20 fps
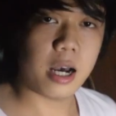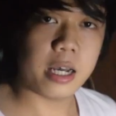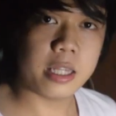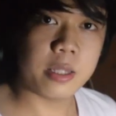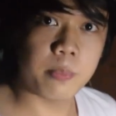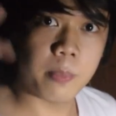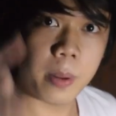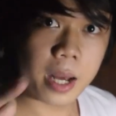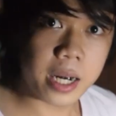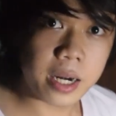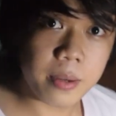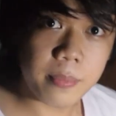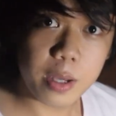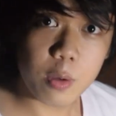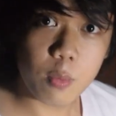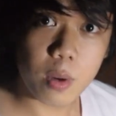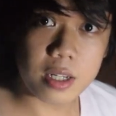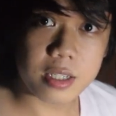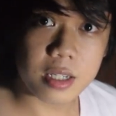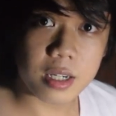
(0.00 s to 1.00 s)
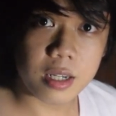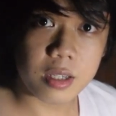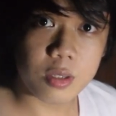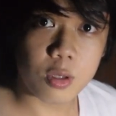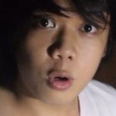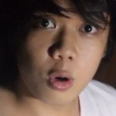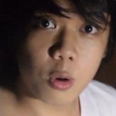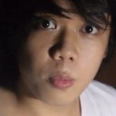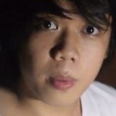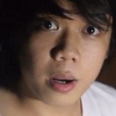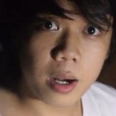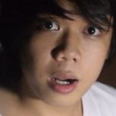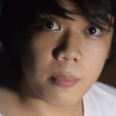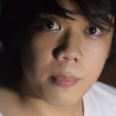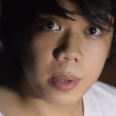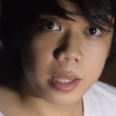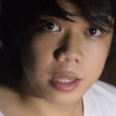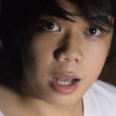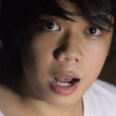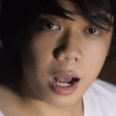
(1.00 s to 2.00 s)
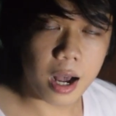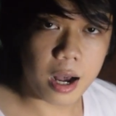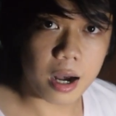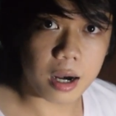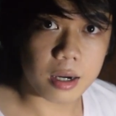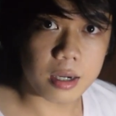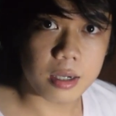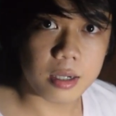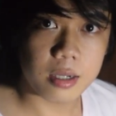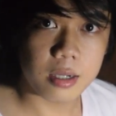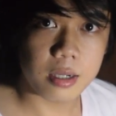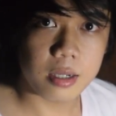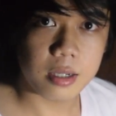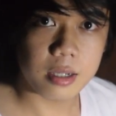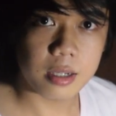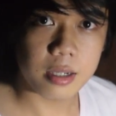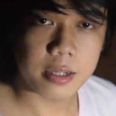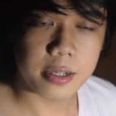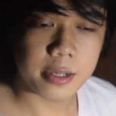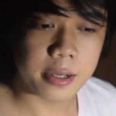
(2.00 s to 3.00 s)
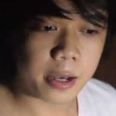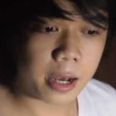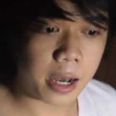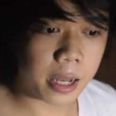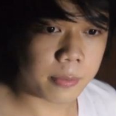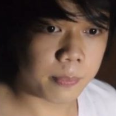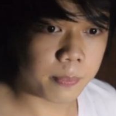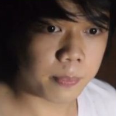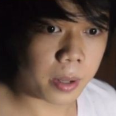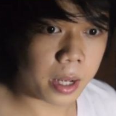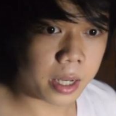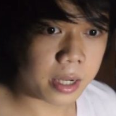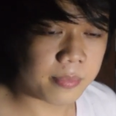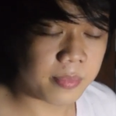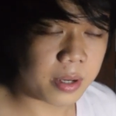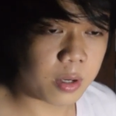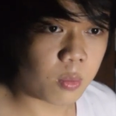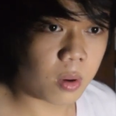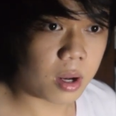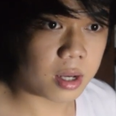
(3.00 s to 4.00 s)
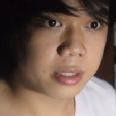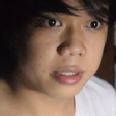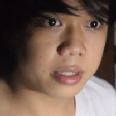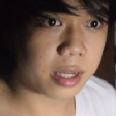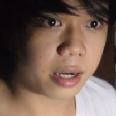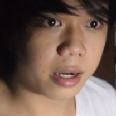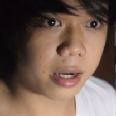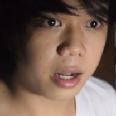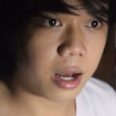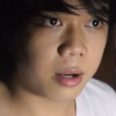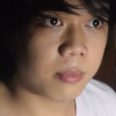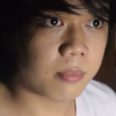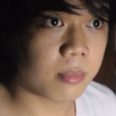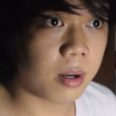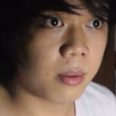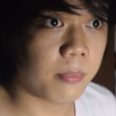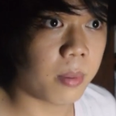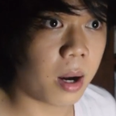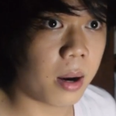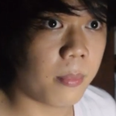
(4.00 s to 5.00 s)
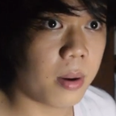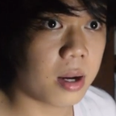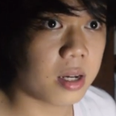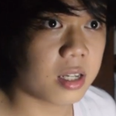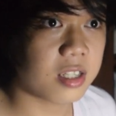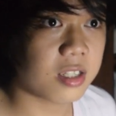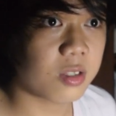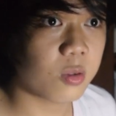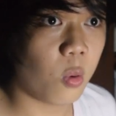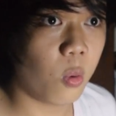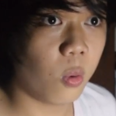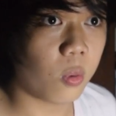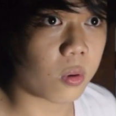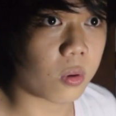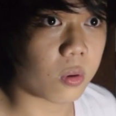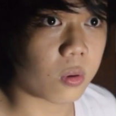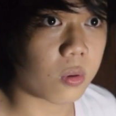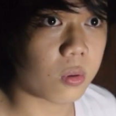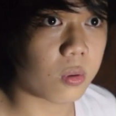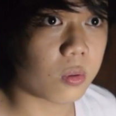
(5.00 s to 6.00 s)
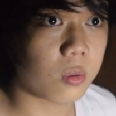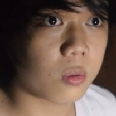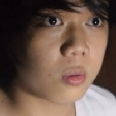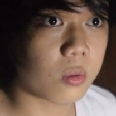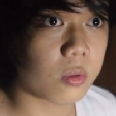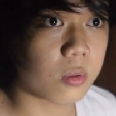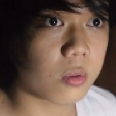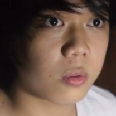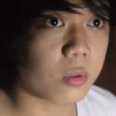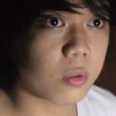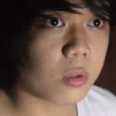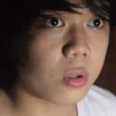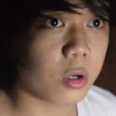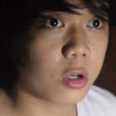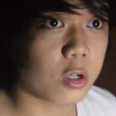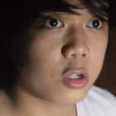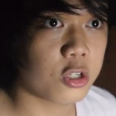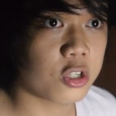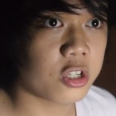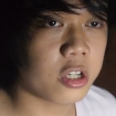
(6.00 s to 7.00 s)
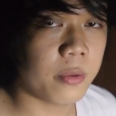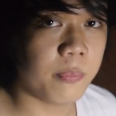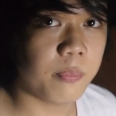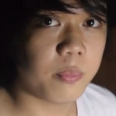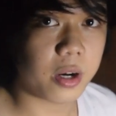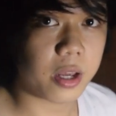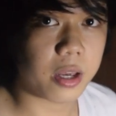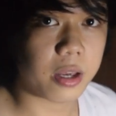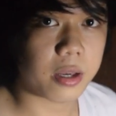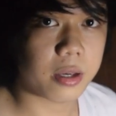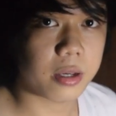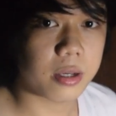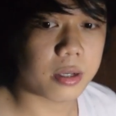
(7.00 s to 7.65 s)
At para maiwasan ito, mga mata, at para maiwasan ang mababang score. Siyempre,